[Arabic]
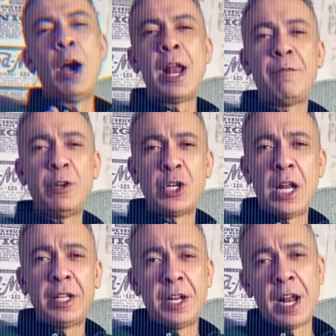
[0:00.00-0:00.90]
انا
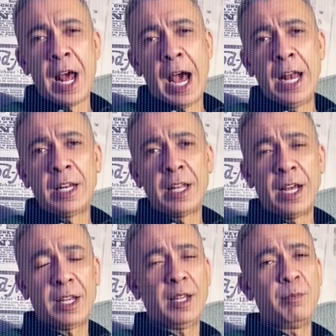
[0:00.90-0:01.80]
فشلت ان انا
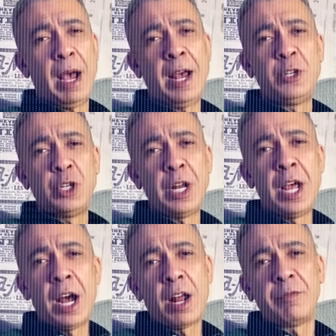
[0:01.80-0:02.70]
اعالجك محدش تاني
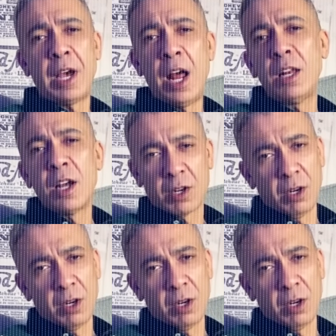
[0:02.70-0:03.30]
هيعرف يعالجك